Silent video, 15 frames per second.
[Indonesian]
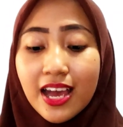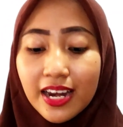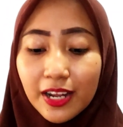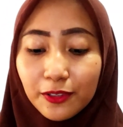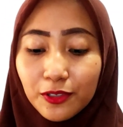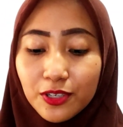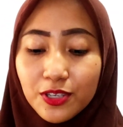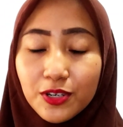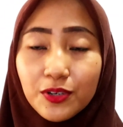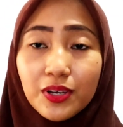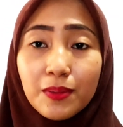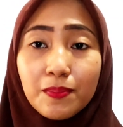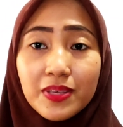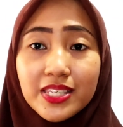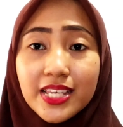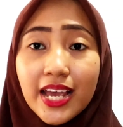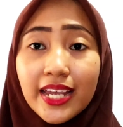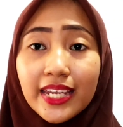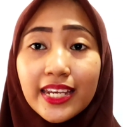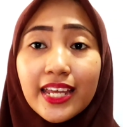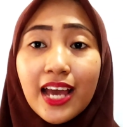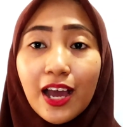Nah, untuk jeruk nipisnya
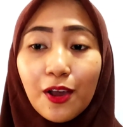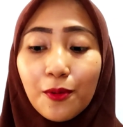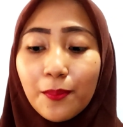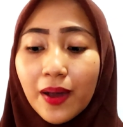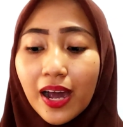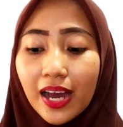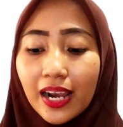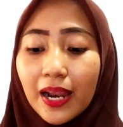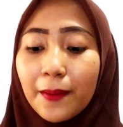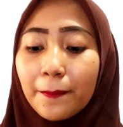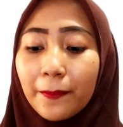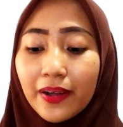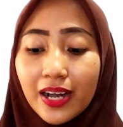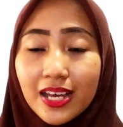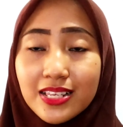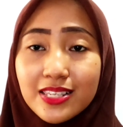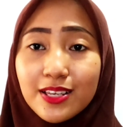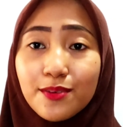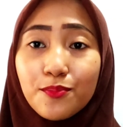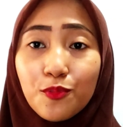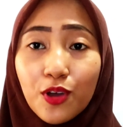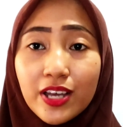ini aku bakalan peras
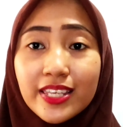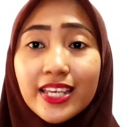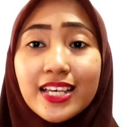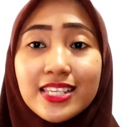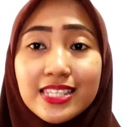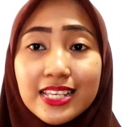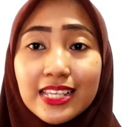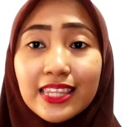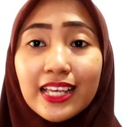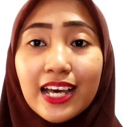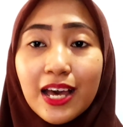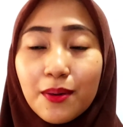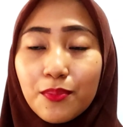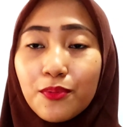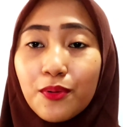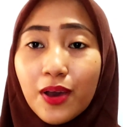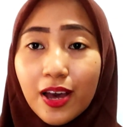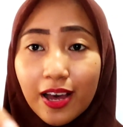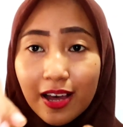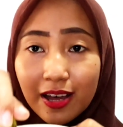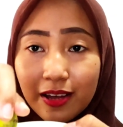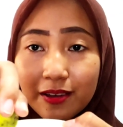semuanya setengah
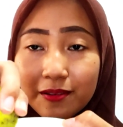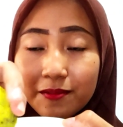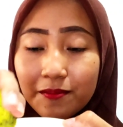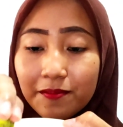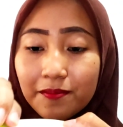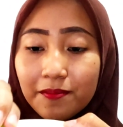buah.